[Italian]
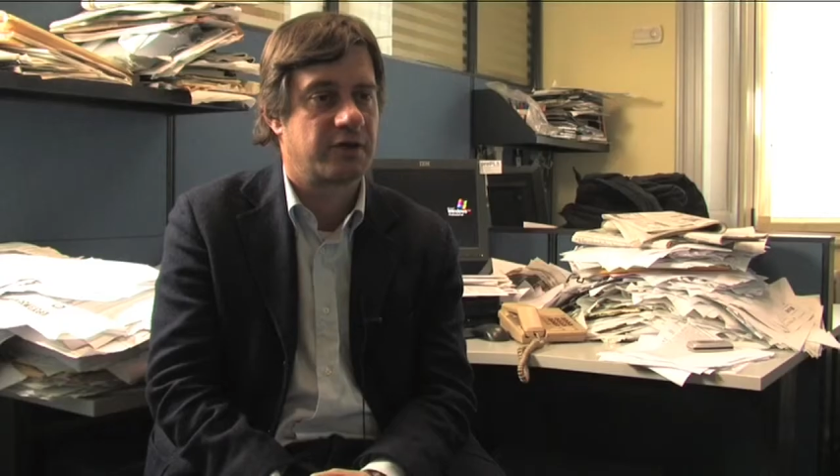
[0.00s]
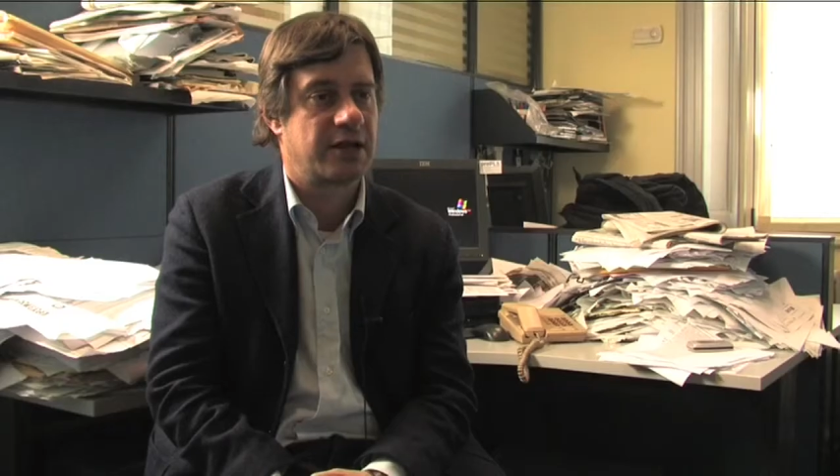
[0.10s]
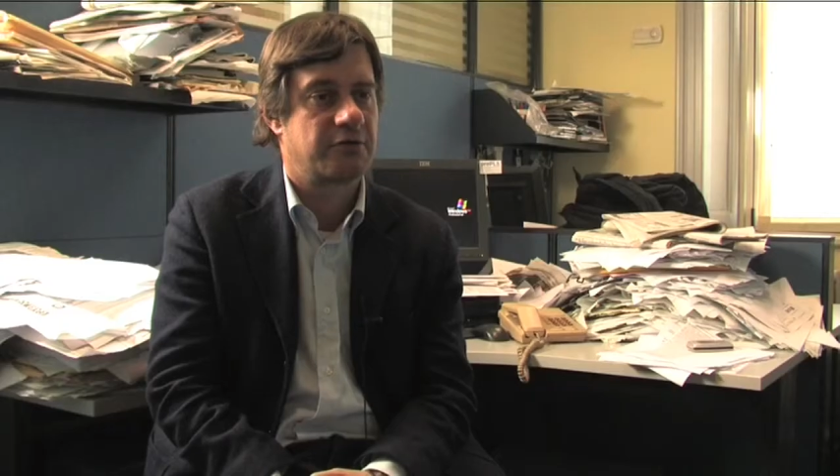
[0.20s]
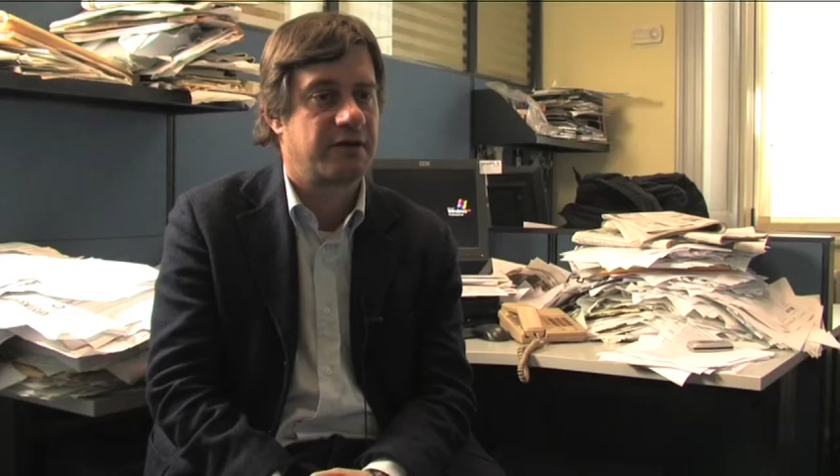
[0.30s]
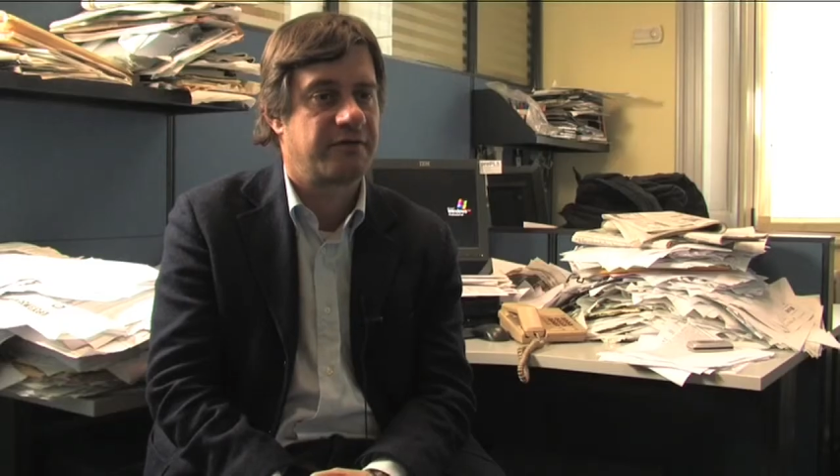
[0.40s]
lei
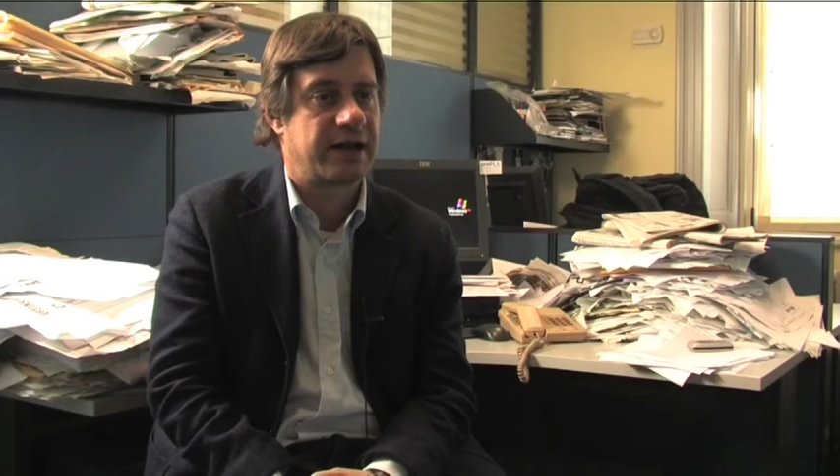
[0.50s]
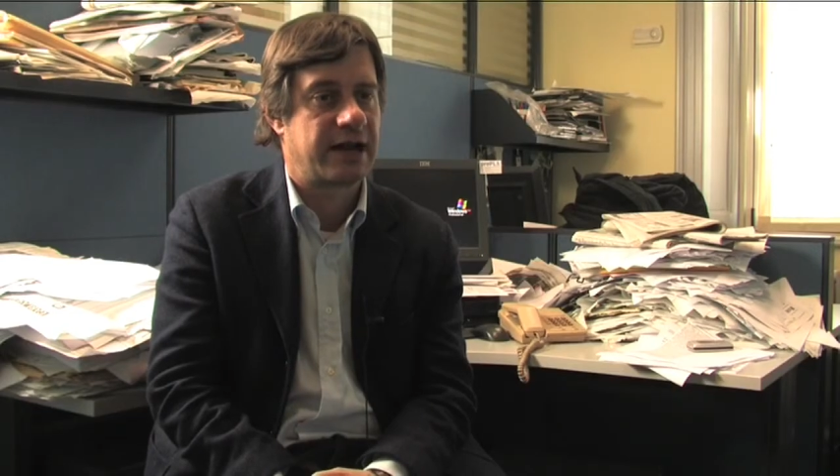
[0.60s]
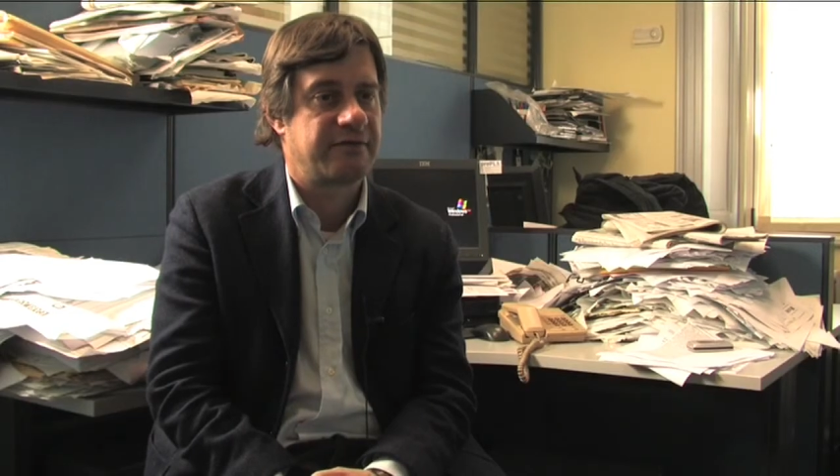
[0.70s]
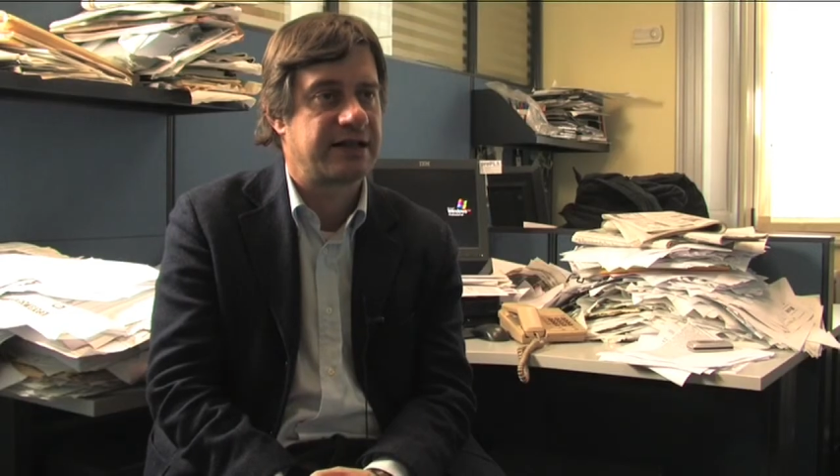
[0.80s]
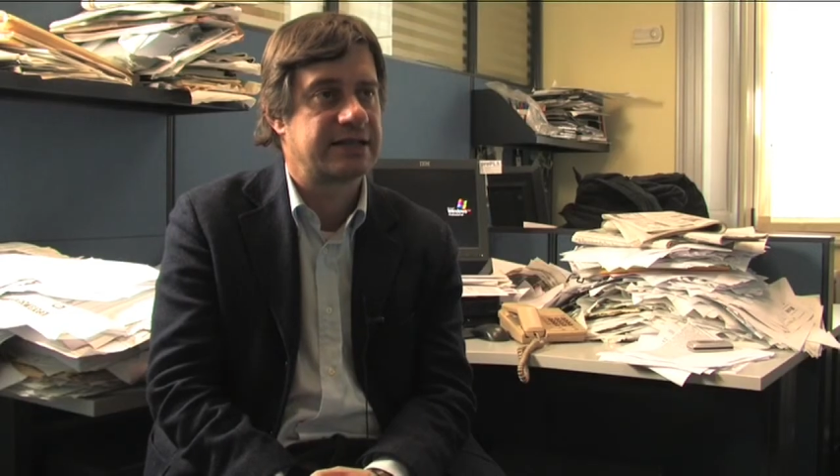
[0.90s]
doveva fare
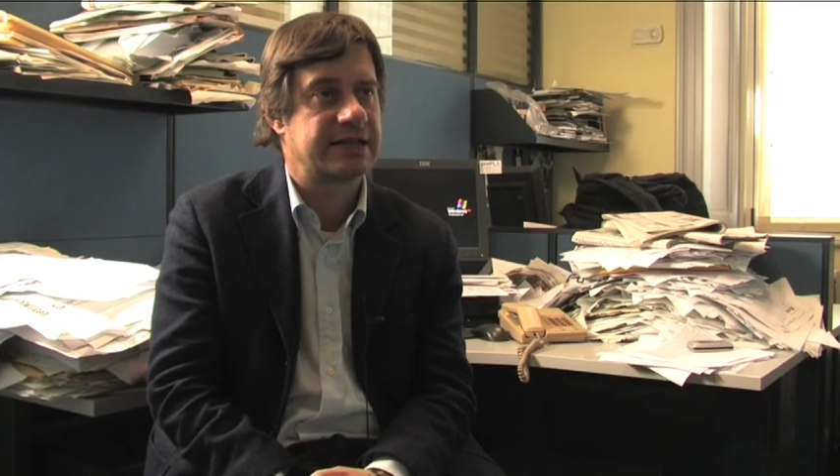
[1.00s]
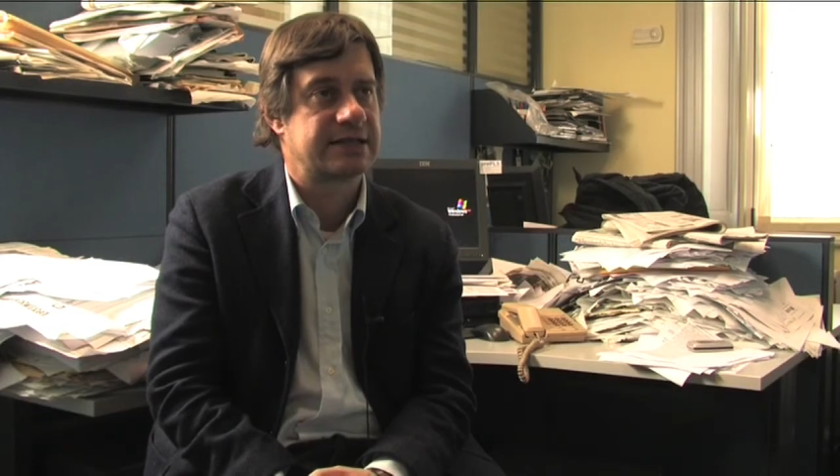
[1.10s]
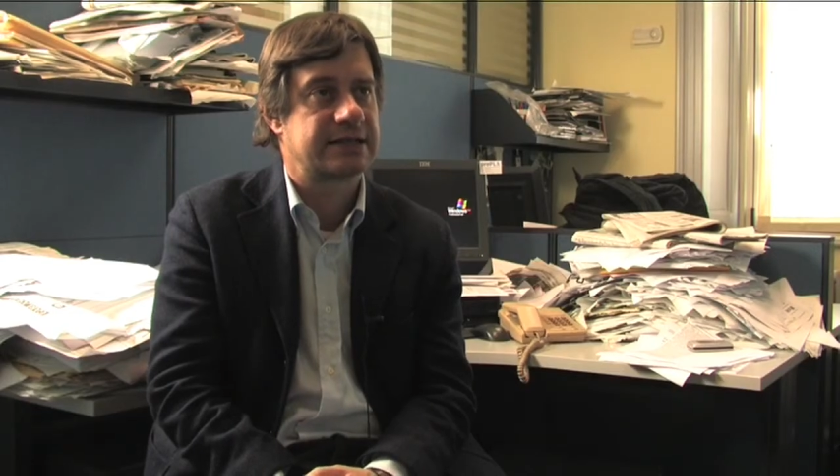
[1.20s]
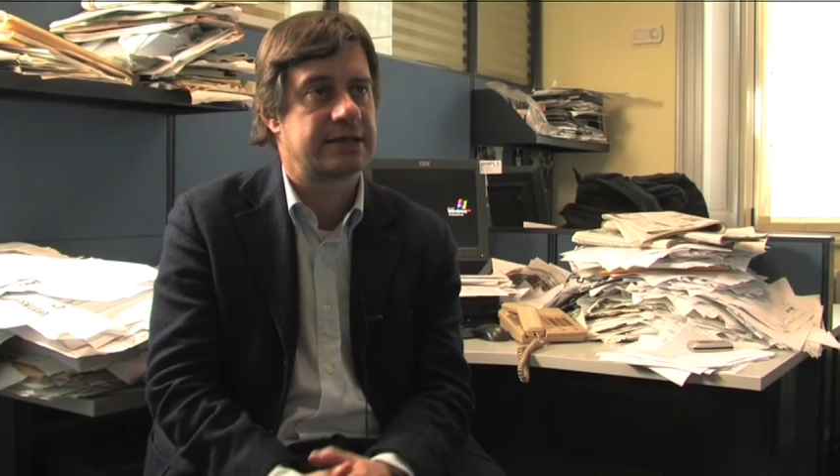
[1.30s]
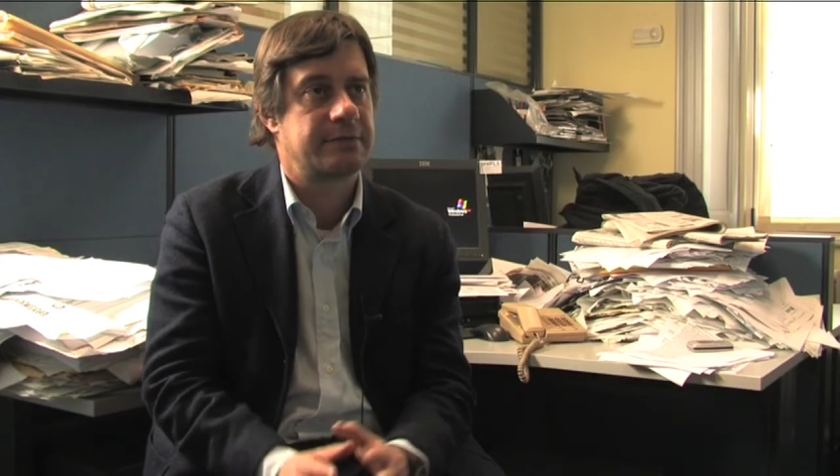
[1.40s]

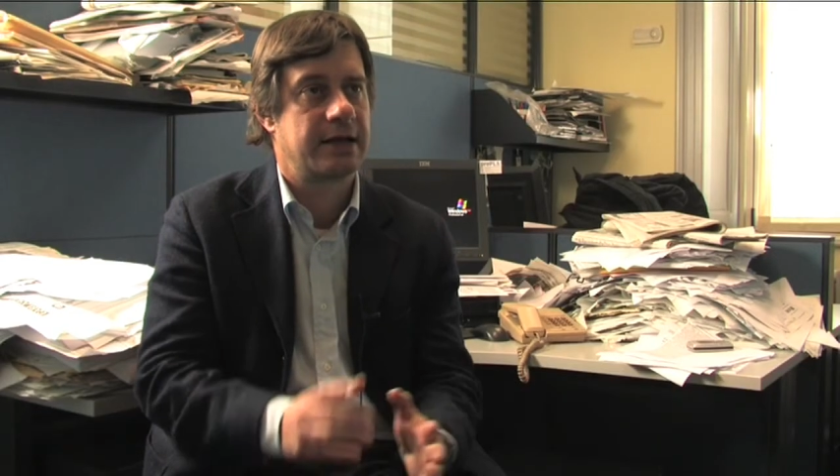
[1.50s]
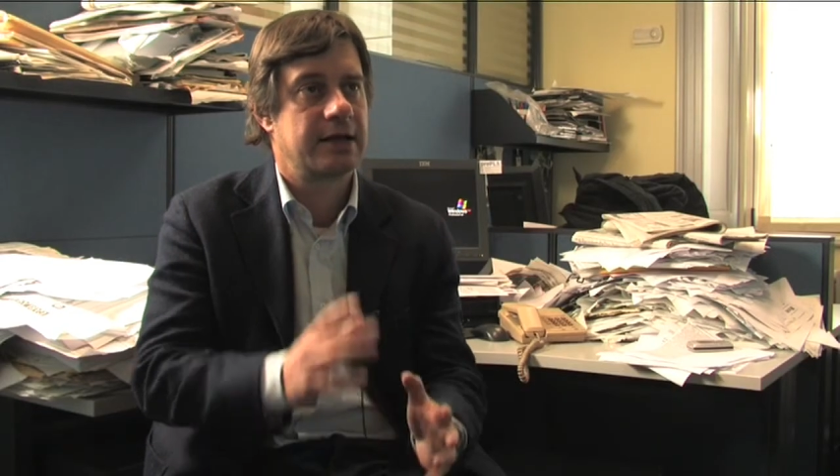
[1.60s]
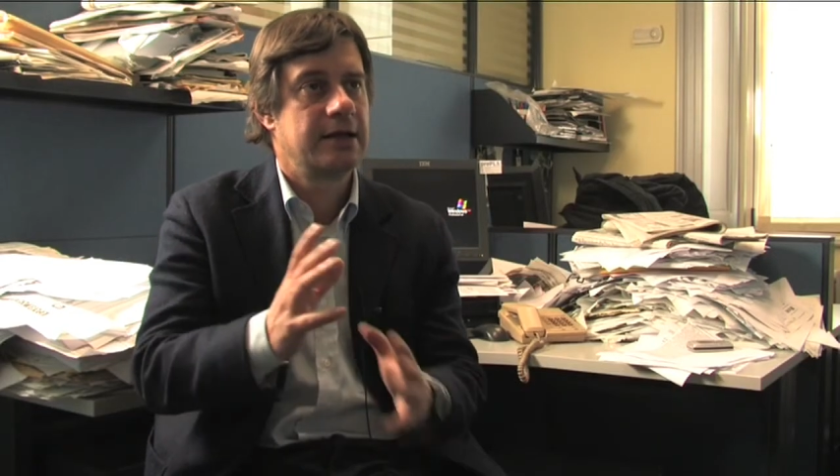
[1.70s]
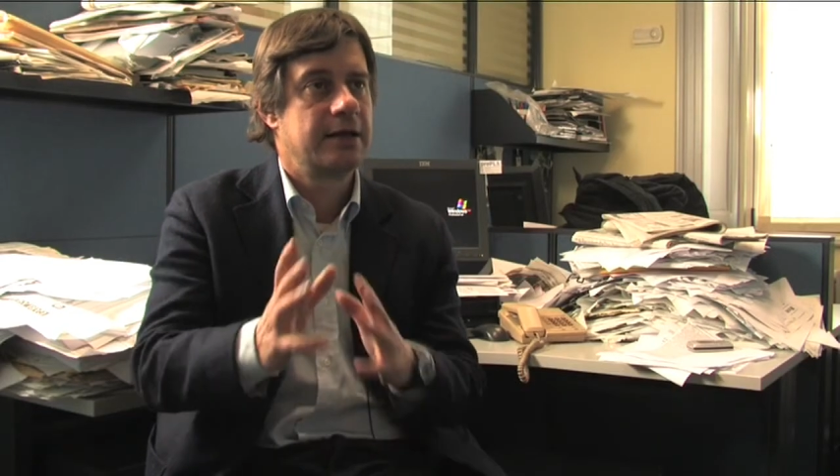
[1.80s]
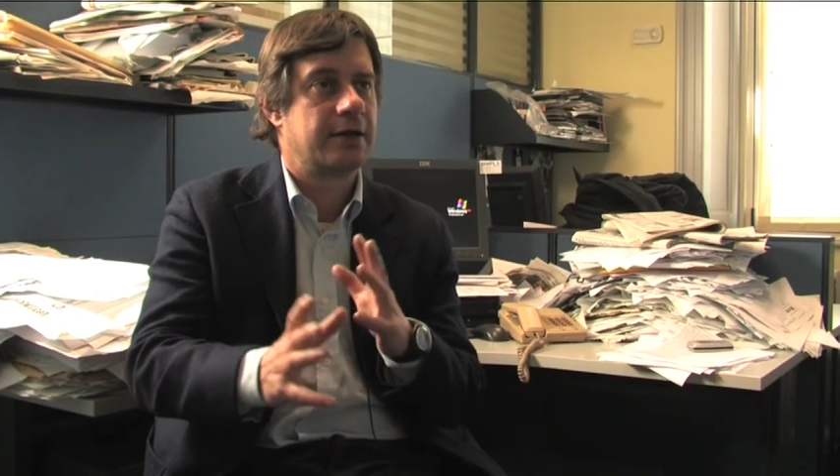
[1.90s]
lavandissima,
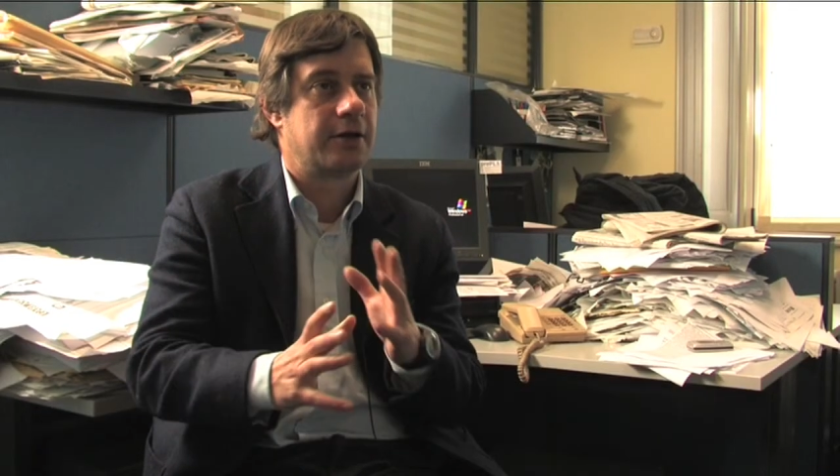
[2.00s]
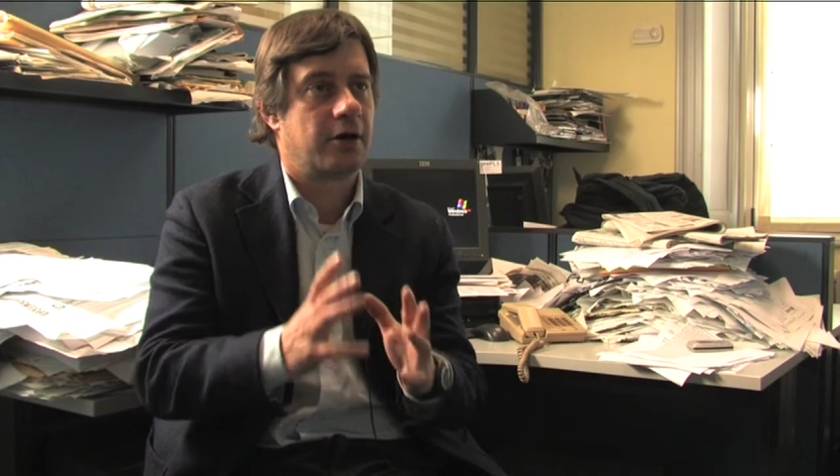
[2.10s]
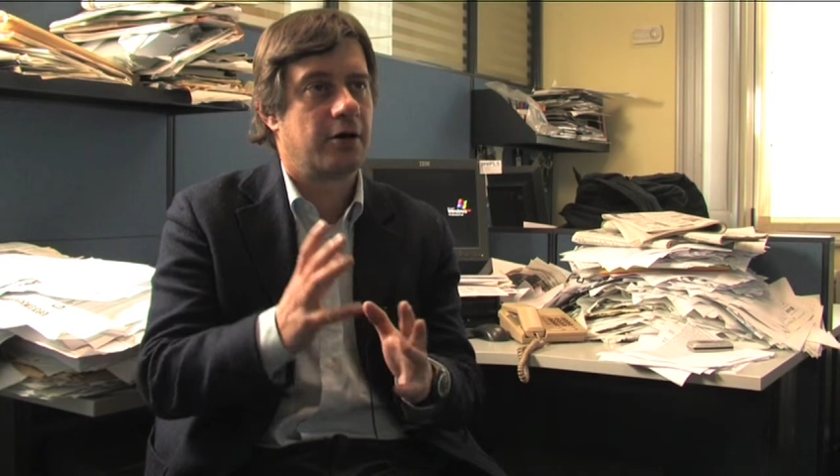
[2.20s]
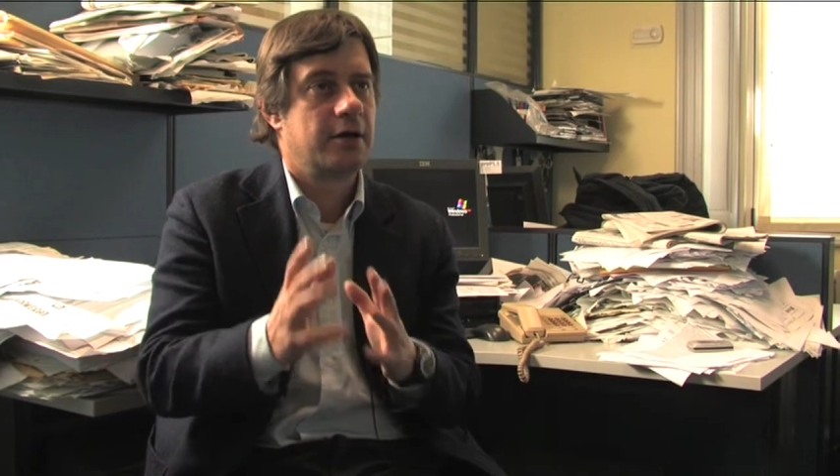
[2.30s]
no?